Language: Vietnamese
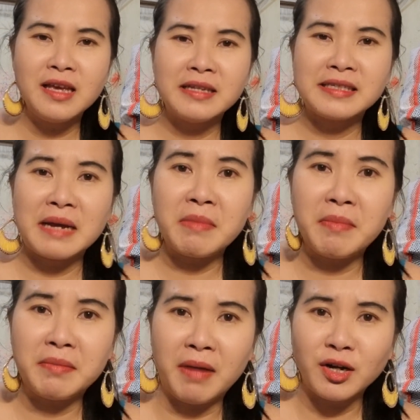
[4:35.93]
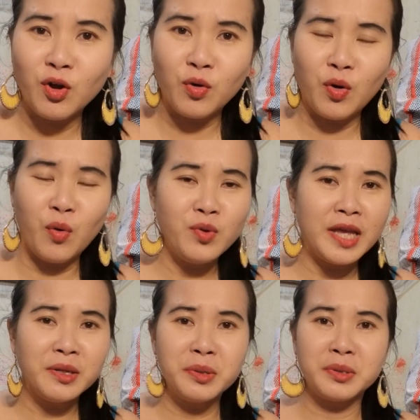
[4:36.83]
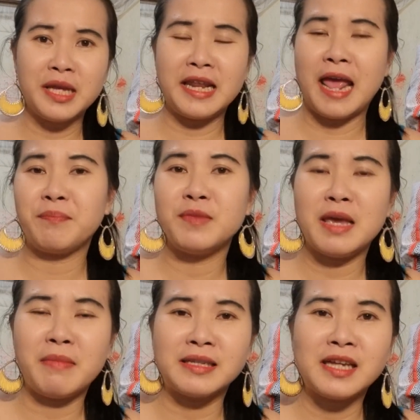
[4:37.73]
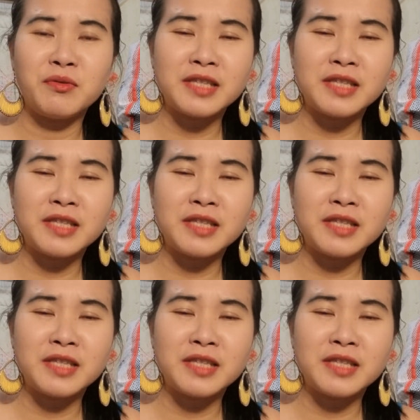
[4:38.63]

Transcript: sao mà mình bận đồ ngủ dễ thương vậy đẹp vậy mà sao